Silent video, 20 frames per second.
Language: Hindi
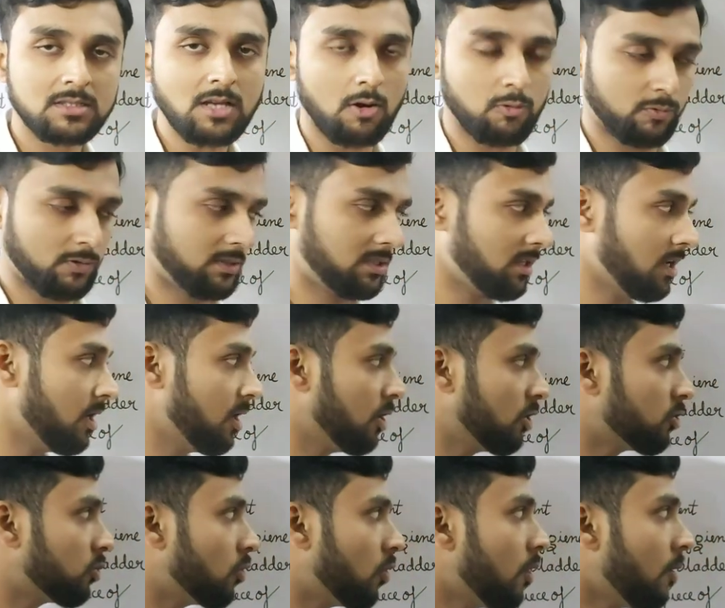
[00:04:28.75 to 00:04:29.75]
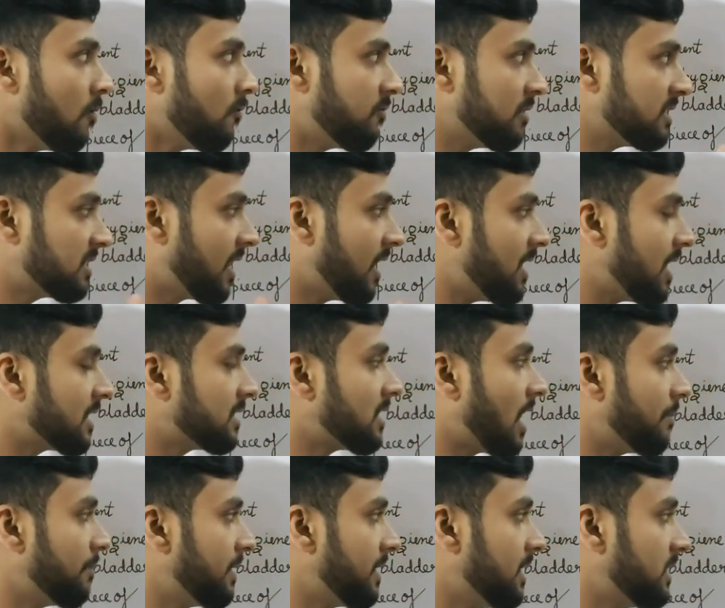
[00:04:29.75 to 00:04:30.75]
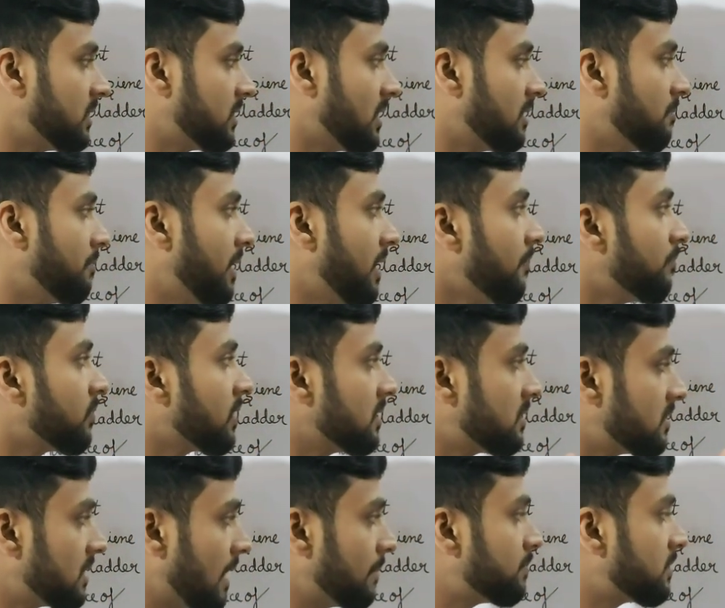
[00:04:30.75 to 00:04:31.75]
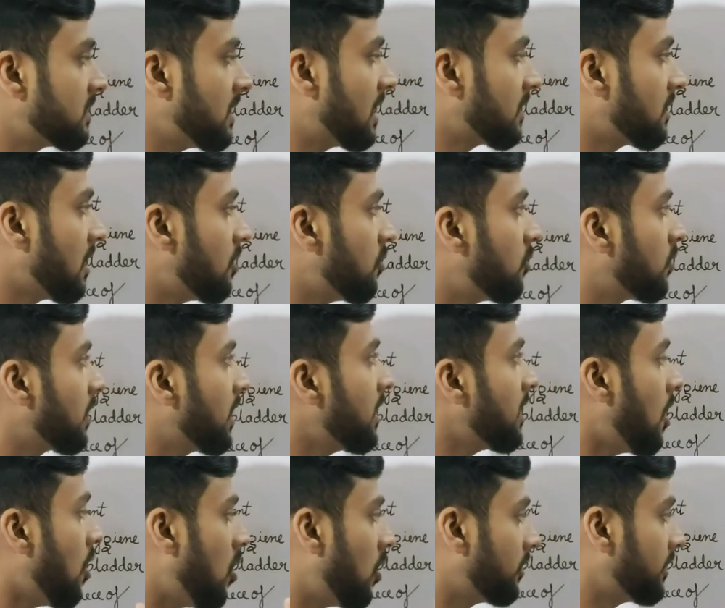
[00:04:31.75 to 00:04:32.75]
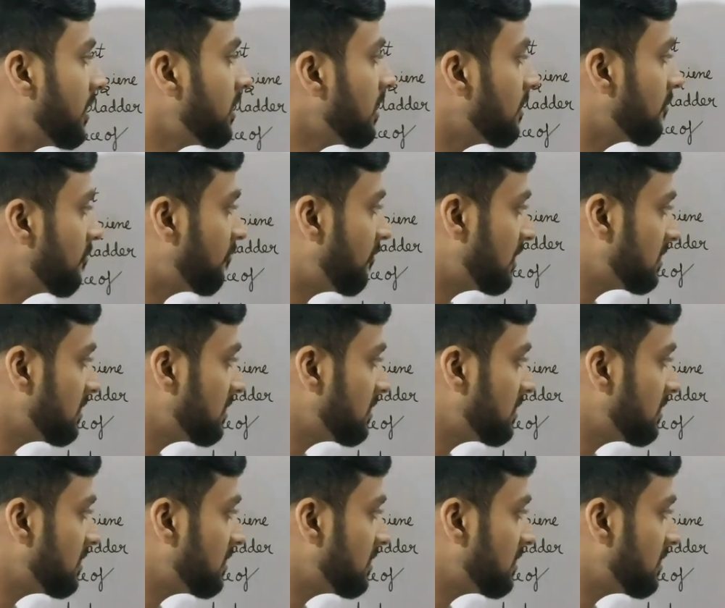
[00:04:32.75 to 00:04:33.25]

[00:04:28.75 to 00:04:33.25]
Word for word: साउंड्स तो फिजिकल एग्जामिनेशन में स्टेप्स क्या क्या होंगे या ऑर्डर